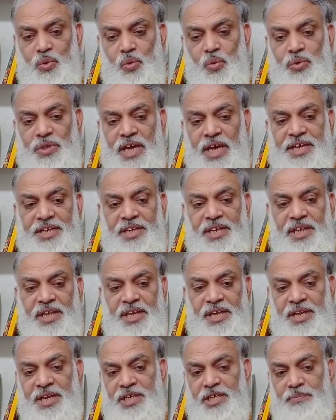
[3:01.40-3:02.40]

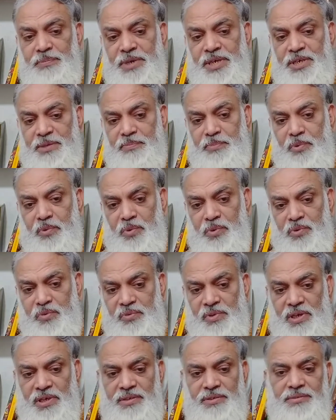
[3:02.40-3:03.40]
298 में रिपोर्ट
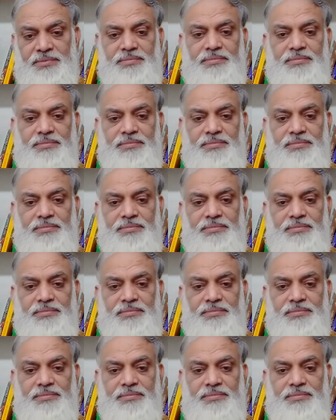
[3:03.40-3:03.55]
हुआ